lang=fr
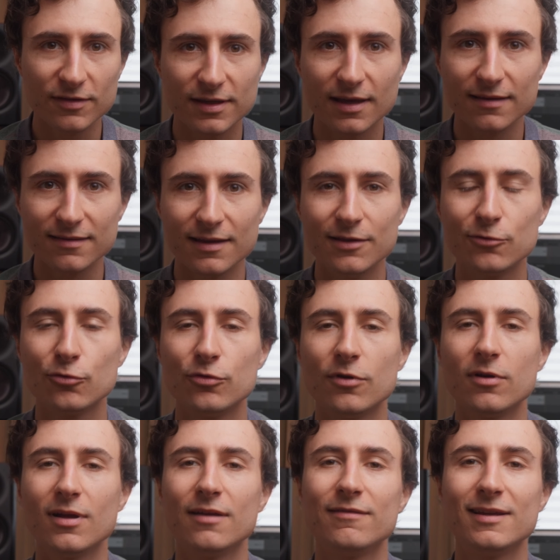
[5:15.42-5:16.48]
ce qui est assez
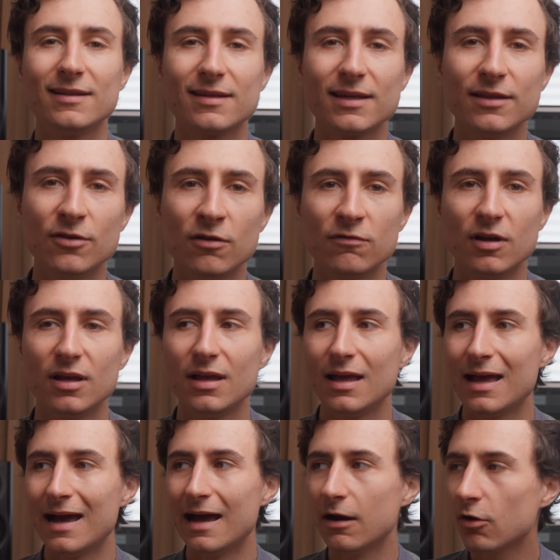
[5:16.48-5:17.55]
étonnant avec Trinov,
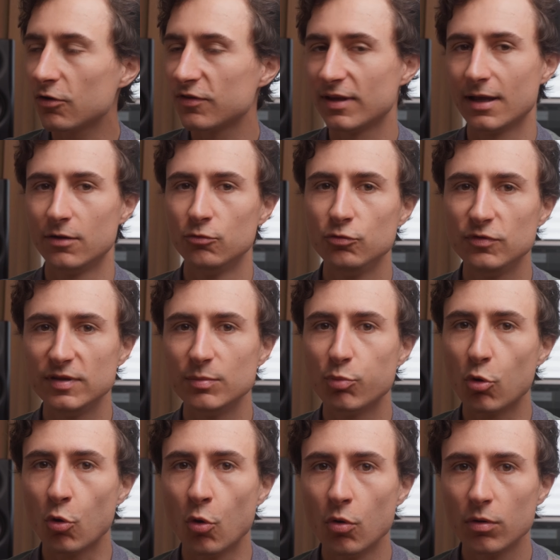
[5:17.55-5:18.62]
alors que c'est un outil
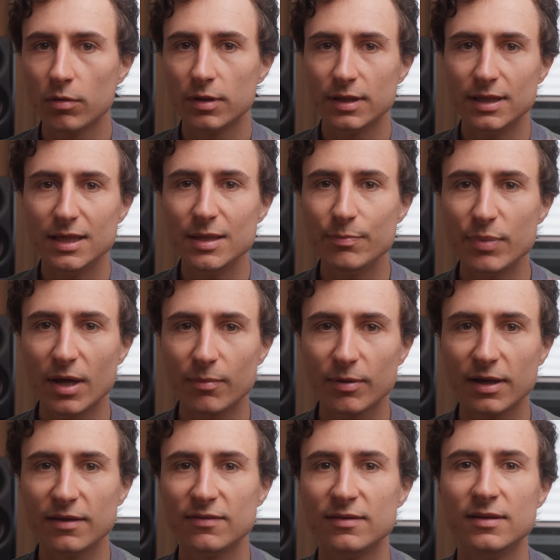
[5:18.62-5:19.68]
pro hyper
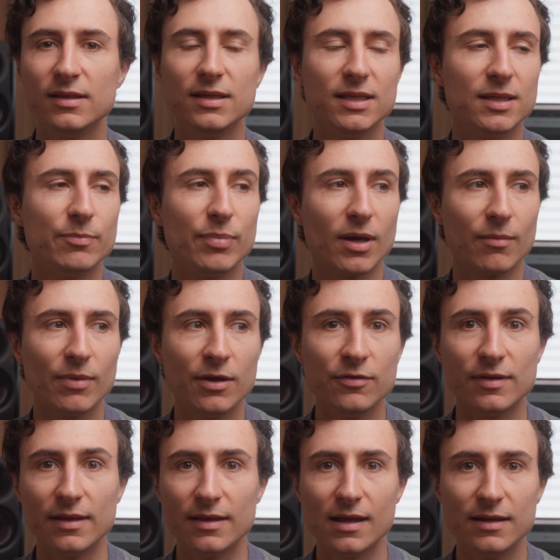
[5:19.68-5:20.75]
précis qui permet
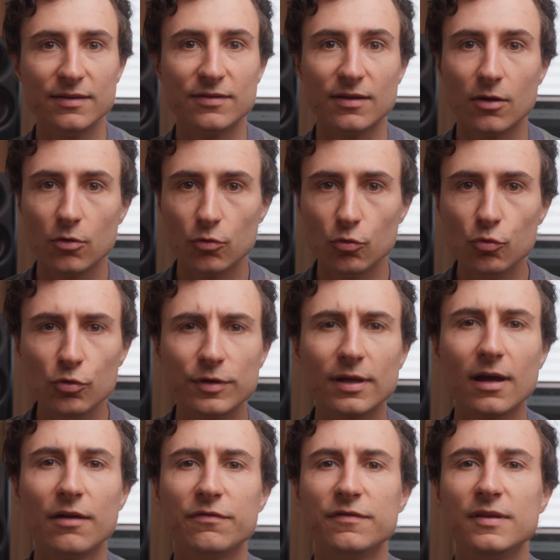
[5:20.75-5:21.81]
une analyse
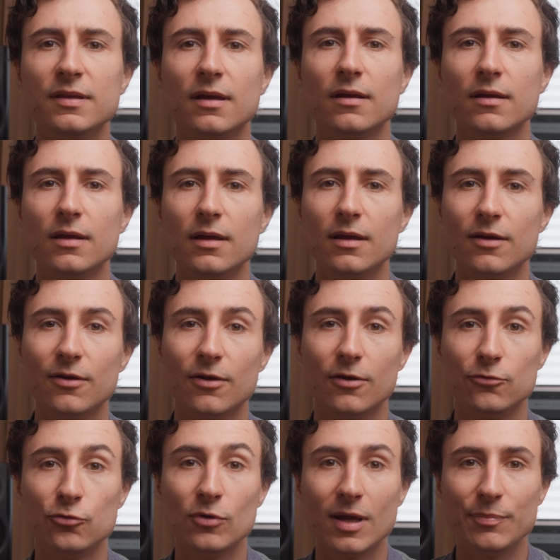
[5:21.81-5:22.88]
ultra fine
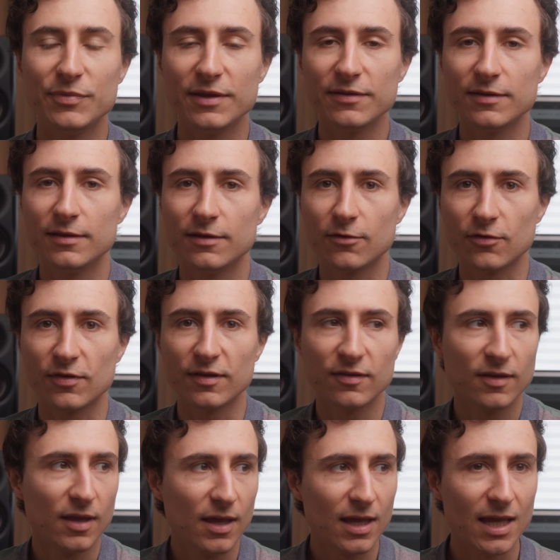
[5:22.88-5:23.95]
euh, de la pièce et des enceintes,